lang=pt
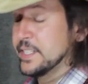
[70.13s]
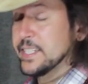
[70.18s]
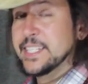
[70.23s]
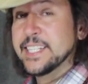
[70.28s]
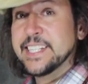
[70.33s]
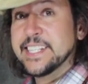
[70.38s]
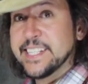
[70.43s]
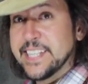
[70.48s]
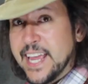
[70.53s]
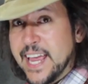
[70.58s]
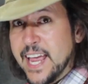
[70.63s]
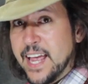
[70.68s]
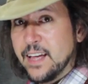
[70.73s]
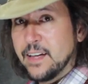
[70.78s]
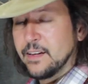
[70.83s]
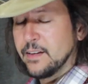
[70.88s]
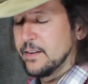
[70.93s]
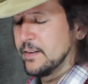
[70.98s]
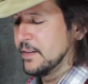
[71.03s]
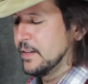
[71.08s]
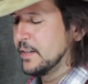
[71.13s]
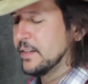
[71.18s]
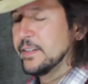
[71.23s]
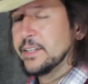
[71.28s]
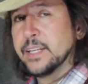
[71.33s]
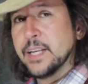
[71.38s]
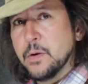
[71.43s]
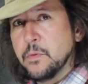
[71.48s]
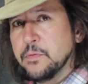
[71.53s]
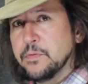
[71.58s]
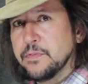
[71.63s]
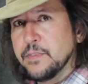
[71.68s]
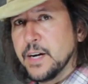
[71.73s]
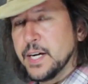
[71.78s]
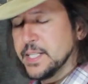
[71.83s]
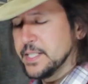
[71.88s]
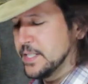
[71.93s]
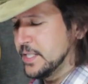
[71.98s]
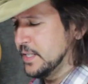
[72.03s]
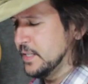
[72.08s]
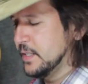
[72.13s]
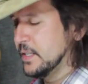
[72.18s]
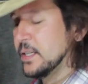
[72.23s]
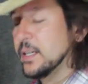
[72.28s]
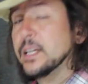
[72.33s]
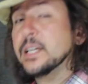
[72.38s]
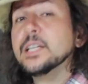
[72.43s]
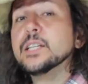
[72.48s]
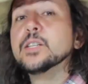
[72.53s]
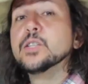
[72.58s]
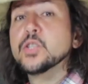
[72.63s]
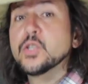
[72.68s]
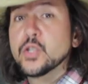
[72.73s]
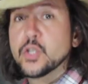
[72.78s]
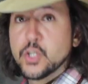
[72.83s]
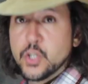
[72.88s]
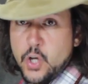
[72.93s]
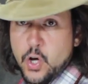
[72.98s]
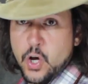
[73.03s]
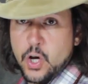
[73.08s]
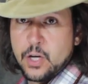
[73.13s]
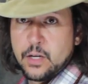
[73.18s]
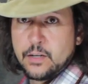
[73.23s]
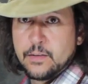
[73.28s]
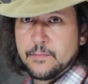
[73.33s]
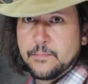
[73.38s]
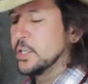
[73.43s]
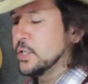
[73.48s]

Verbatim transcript: Sé, não faça, Sol.